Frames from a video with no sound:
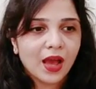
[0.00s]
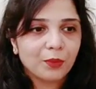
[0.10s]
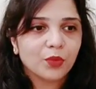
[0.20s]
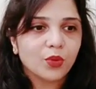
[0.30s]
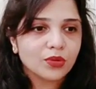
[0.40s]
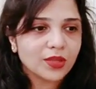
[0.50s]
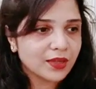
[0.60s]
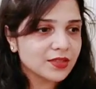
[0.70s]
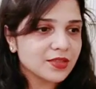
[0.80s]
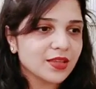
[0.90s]
आपको
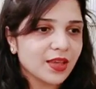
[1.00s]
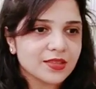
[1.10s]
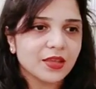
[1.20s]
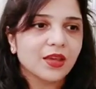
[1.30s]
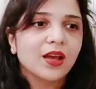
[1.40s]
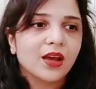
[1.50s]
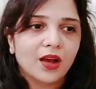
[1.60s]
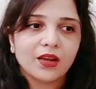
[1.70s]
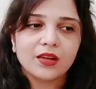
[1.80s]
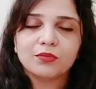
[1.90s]
सारी चीज़ें ऐसे
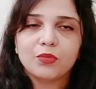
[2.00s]
अगर